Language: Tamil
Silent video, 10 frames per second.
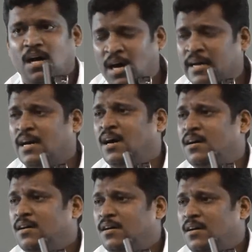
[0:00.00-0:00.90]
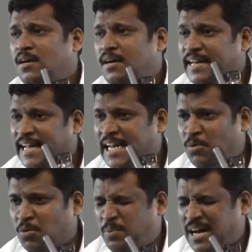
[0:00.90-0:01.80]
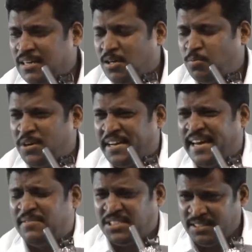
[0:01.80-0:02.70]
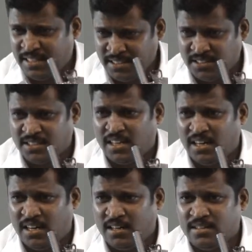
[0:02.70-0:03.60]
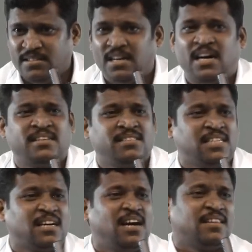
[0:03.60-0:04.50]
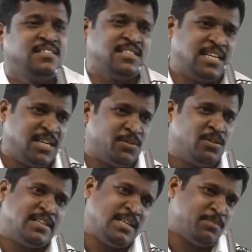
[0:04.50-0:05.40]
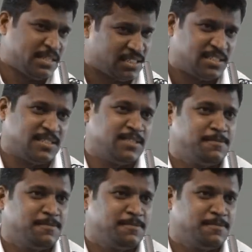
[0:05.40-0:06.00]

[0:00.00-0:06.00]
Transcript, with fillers: ஆனால் டெய்லி ஒரு பார்க்குக்கு போகிறீங்க விஷயம் தெரிஞ்சதுன்னா யார் அந்த சக்காலத்தின்னு சண்டை வரும் அதையும் பார்த்துக்கணும்